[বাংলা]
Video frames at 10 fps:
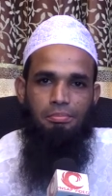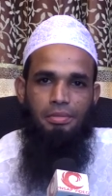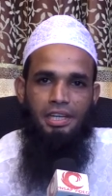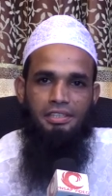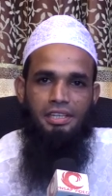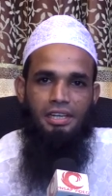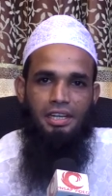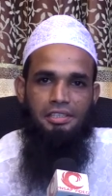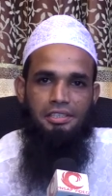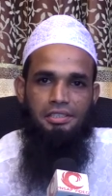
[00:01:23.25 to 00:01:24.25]
বা দ্য
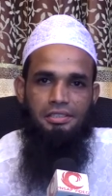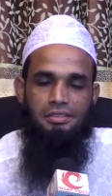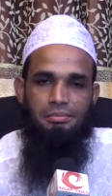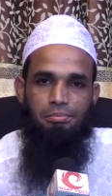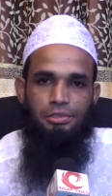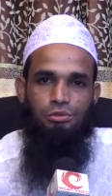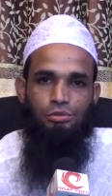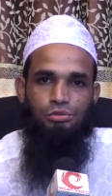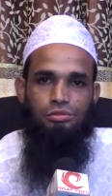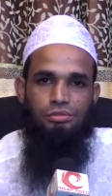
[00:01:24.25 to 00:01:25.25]
লাইন
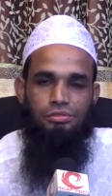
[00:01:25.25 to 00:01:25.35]
বিদরণ